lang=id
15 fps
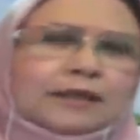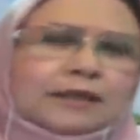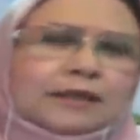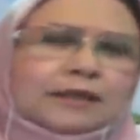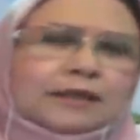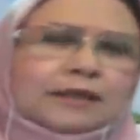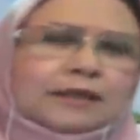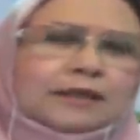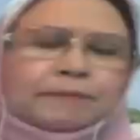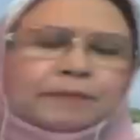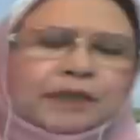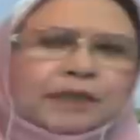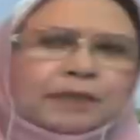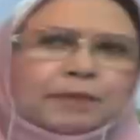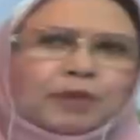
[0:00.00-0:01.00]
terhadap
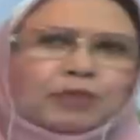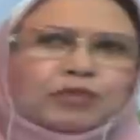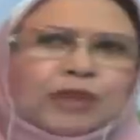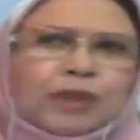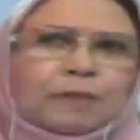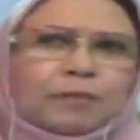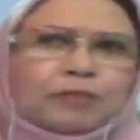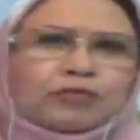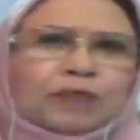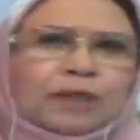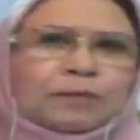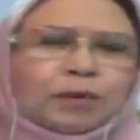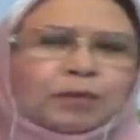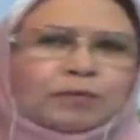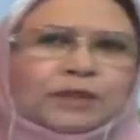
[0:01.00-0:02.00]
eh,
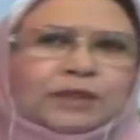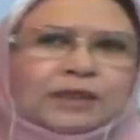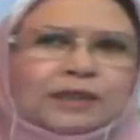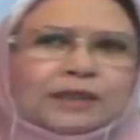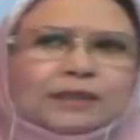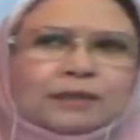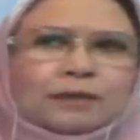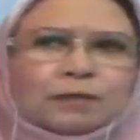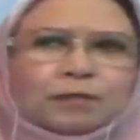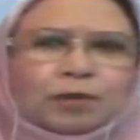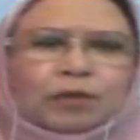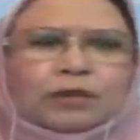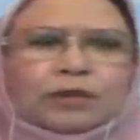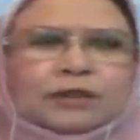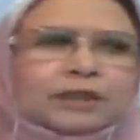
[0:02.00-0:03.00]
pengusaha-pengusaha properti itu
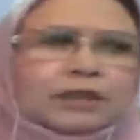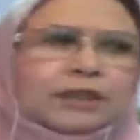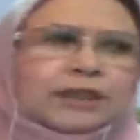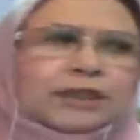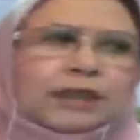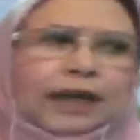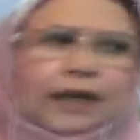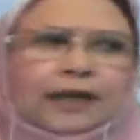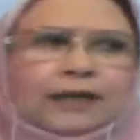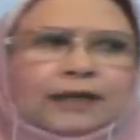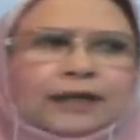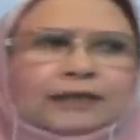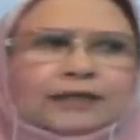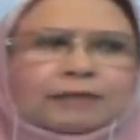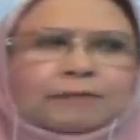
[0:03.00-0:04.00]
pokoknya
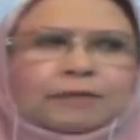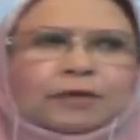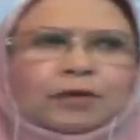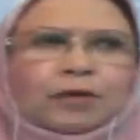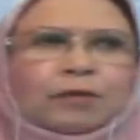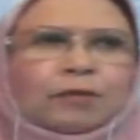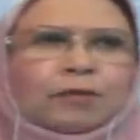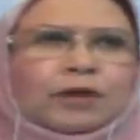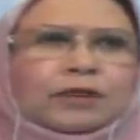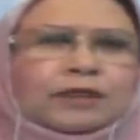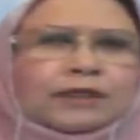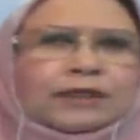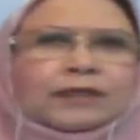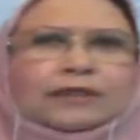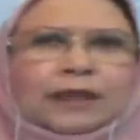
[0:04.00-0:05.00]
dihantam kromo,
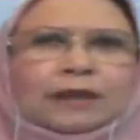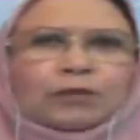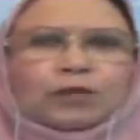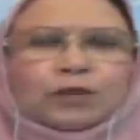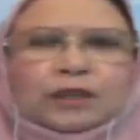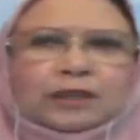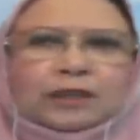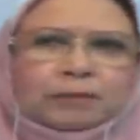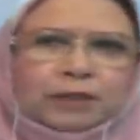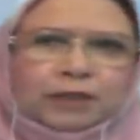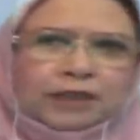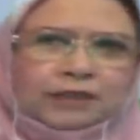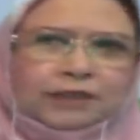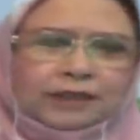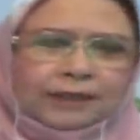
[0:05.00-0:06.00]
ditakuti,
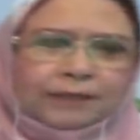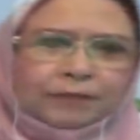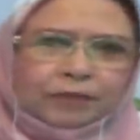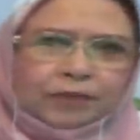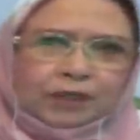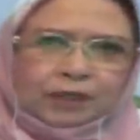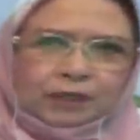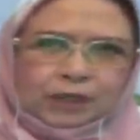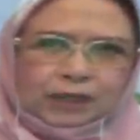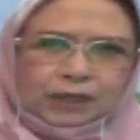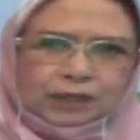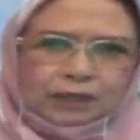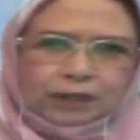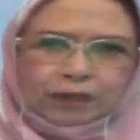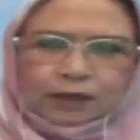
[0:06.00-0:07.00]
dibikin
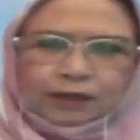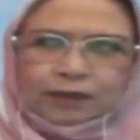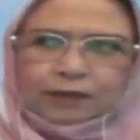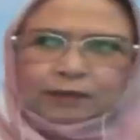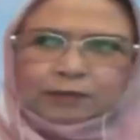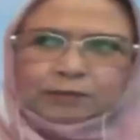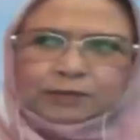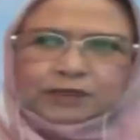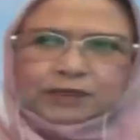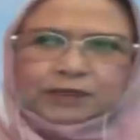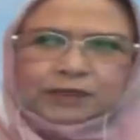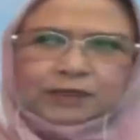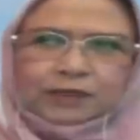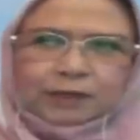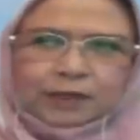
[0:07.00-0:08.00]
di mis,
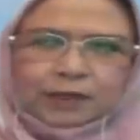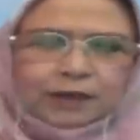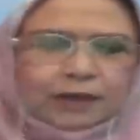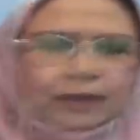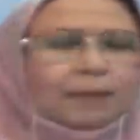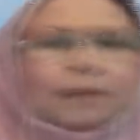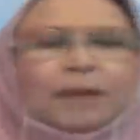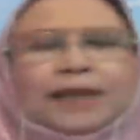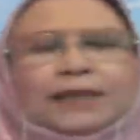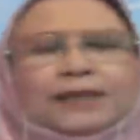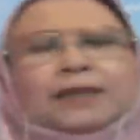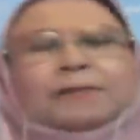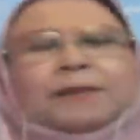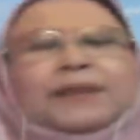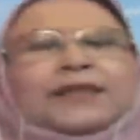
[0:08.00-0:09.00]
uh, ya
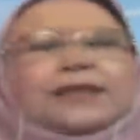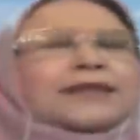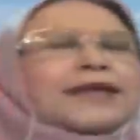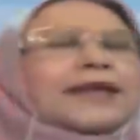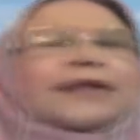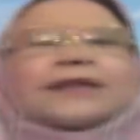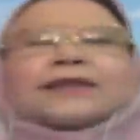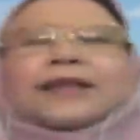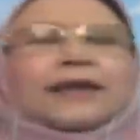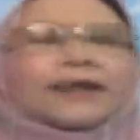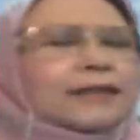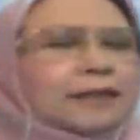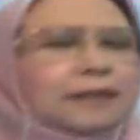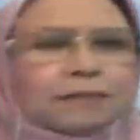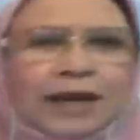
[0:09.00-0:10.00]
banget banyak cara saya
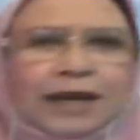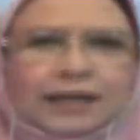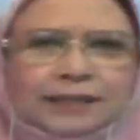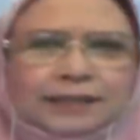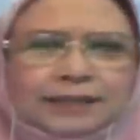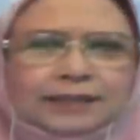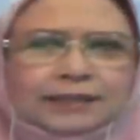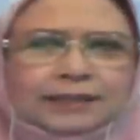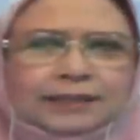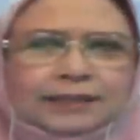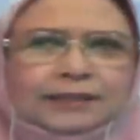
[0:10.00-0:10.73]
ngerti banget